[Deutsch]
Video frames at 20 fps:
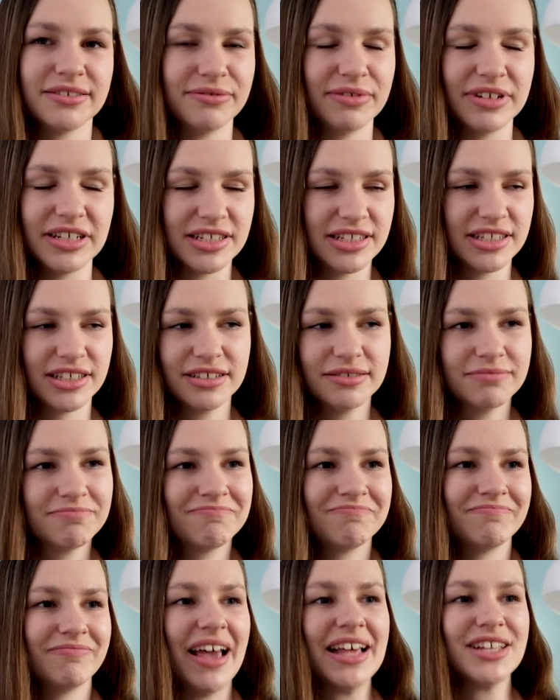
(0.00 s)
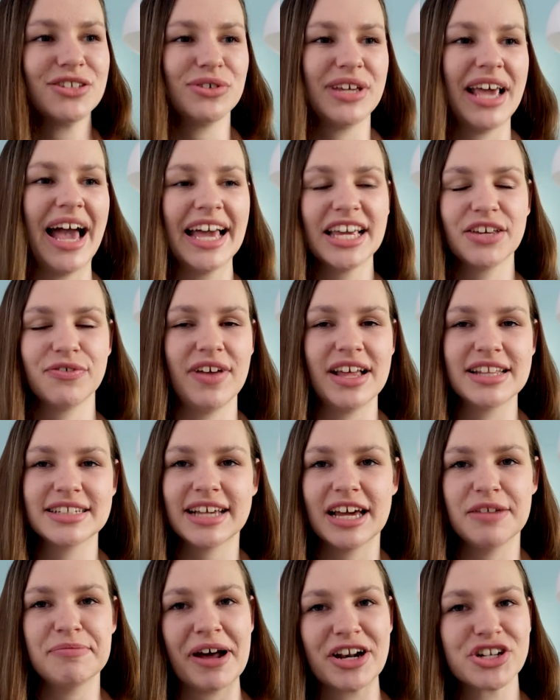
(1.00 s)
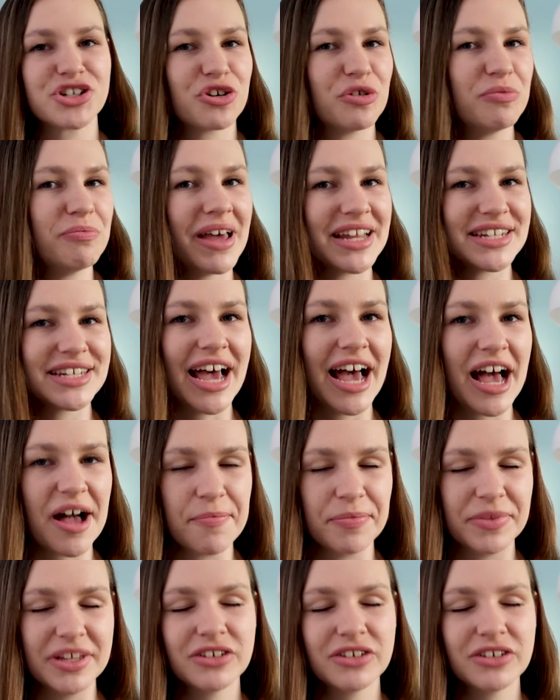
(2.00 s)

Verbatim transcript: ich finde es nicht also ja, ich will jetzt kein Macho im Bett haben.